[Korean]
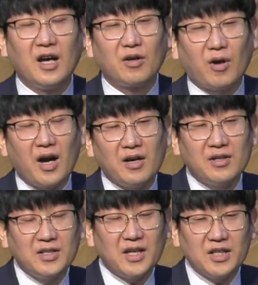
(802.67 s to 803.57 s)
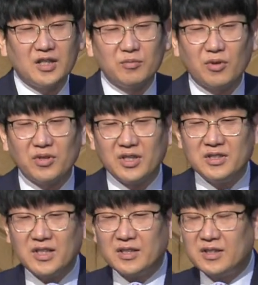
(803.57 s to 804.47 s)
과거의 이름으로
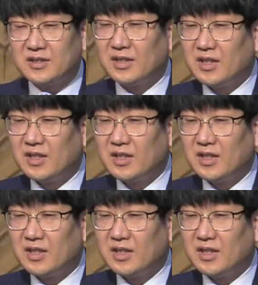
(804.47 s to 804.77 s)
인제는